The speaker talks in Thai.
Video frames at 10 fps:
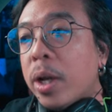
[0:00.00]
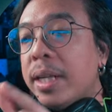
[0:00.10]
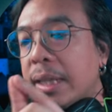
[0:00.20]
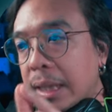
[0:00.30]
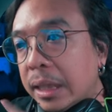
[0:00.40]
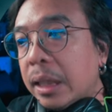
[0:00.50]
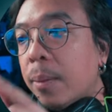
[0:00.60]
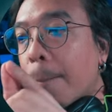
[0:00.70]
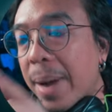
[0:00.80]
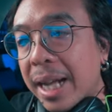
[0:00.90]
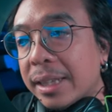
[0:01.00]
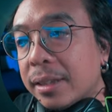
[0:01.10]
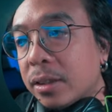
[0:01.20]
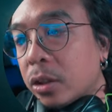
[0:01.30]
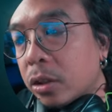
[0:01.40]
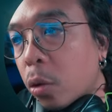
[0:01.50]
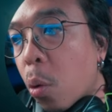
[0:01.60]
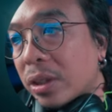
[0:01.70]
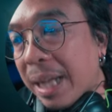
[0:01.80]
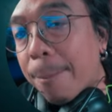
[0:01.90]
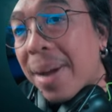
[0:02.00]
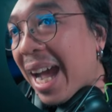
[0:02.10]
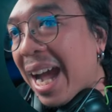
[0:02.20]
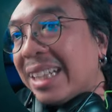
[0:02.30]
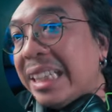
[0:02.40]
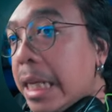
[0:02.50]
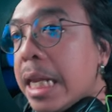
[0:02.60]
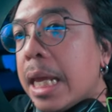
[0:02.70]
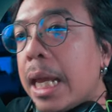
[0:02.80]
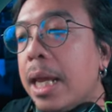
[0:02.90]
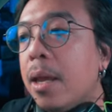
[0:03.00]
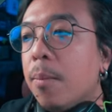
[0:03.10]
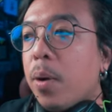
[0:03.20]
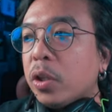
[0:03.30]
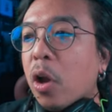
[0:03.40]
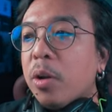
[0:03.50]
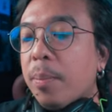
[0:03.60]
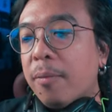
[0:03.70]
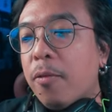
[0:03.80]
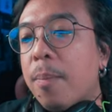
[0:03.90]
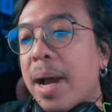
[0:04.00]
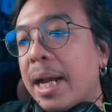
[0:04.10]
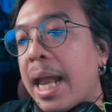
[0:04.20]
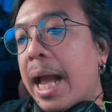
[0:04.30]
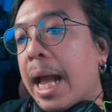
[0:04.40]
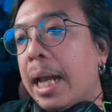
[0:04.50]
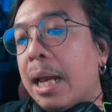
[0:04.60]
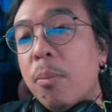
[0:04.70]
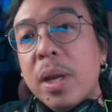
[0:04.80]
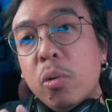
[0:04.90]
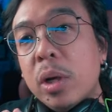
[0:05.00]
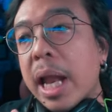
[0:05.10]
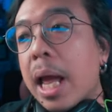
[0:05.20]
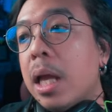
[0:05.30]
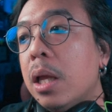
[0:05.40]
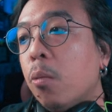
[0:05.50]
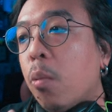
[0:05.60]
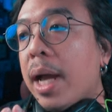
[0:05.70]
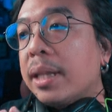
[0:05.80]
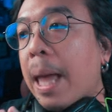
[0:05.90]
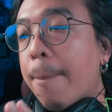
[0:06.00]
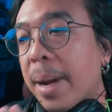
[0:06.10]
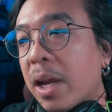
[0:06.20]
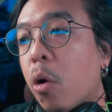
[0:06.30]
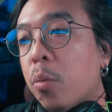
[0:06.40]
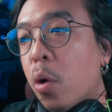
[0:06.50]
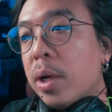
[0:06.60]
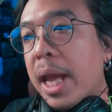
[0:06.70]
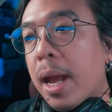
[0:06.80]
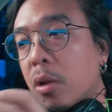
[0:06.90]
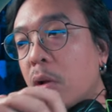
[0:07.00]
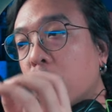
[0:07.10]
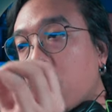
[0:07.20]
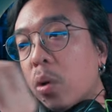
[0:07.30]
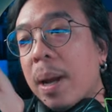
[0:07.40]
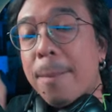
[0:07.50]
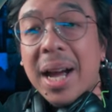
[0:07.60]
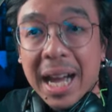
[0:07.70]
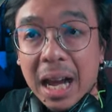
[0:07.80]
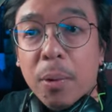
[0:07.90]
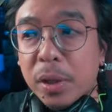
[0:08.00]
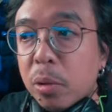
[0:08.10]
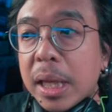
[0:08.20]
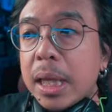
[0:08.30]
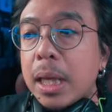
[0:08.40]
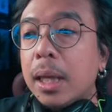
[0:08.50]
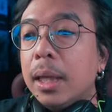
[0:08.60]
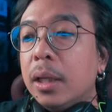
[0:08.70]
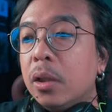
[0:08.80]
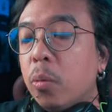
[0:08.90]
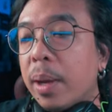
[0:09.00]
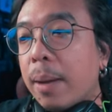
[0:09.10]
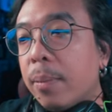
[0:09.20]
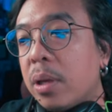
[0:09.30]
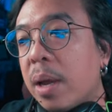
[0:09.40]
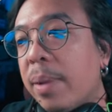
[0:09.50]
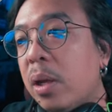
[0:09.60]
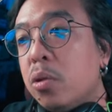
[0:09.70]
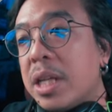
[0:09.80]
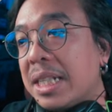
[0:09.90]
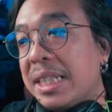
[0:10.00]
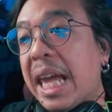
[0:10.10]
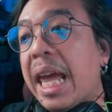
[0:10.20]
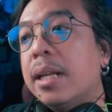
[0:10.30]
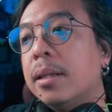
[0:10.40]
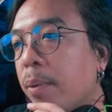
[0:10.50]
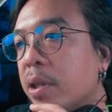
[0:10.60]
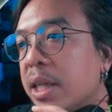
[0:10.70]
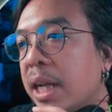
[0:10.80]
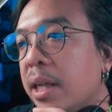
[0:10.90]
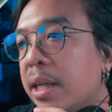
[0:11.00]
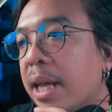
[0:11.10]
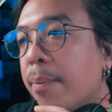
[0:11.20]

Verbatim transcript: นถึงมาถูกจับมาขังที่นี่ เพราะตอนเดอะแพลตฟอร์มภาคแรกอะเราไม่รู้เลยนะ ว่าทำไมคนพวกนี้ต้องถูกนำมาขังไว้ตรงนี้ ถูกไหมครับ เรายังไม่รู้ชัดเจน เพราะฉะนั้นใน